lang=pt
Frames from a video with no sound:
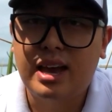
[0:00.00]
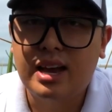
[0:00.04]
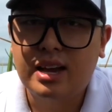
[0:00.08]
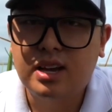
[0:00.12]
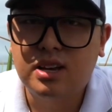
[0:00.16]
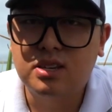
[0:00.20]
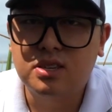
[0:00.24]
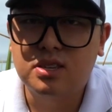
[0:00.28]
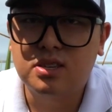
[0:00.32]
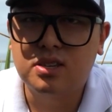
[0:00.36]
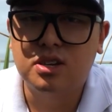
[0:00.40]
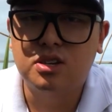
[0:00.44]
é
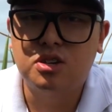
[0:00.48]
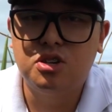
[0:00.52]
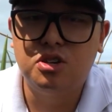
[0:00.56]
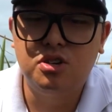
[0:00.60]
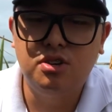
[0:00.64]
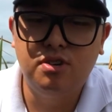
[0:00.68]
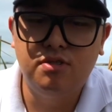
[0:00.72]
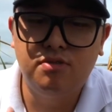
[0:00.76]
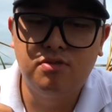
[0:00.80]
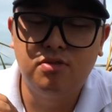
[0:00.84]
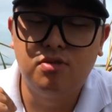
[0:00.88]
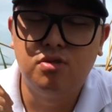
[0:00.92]

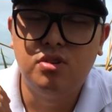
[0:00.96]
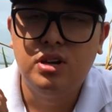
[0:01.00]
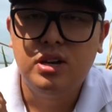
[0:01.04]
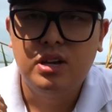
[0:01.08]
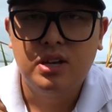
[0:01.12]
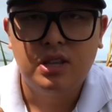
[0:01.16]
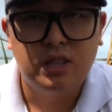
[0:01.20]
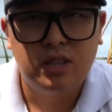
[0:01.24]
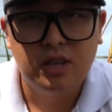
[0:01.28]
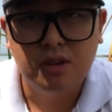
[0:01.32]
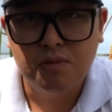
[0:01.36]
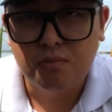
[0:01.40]
cansativo,
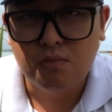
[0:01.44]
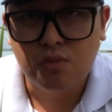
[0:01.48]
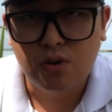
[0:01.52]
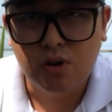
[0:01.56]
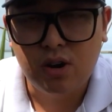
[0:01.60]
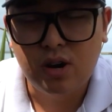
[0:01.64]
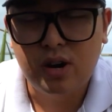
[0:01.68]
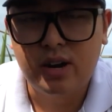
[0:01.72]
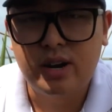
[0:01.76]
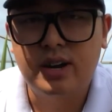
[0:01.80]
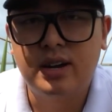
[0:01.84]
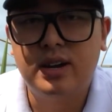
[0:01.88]

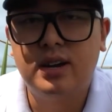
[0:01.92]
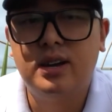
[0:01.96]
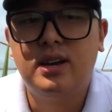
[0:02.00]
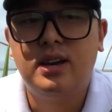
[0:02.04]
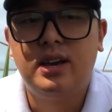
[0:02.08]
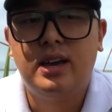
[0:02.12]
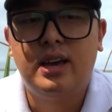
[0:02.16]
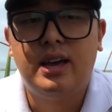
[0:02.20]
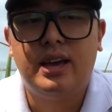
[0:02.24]
demora,